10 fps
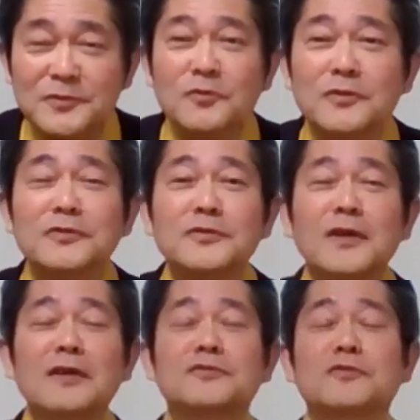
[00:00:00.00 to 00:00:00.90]
そういう
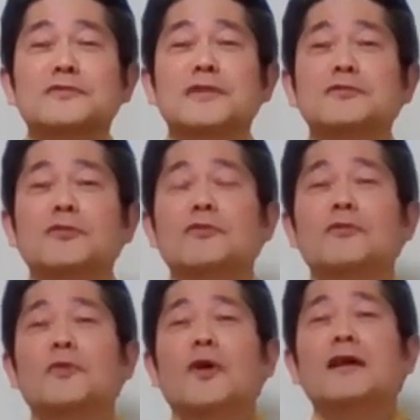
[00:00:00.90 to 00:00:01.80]
悪徳なとこ
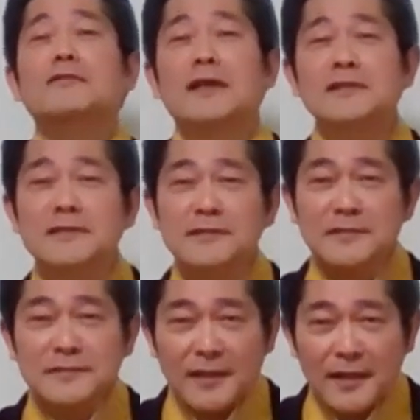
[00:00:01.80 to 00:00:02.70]
ろもあるらしい
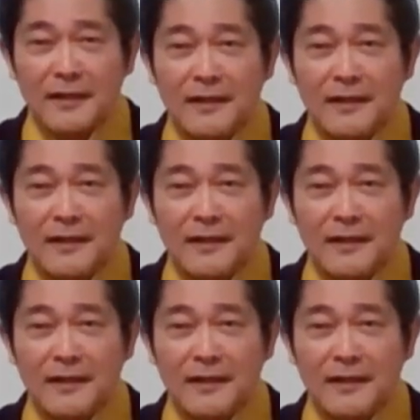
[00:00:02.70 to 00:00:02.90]
ですね。